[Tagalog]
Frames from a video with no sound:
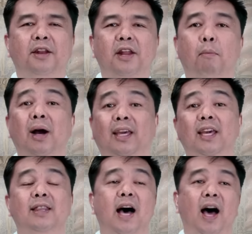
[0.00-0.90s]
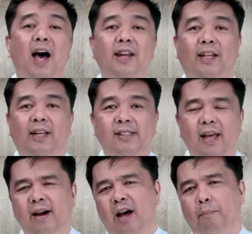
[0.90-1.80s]
na maging daan at
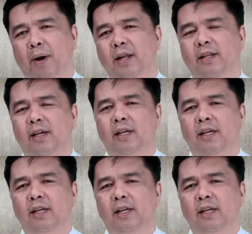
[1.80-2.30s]
kasangkapan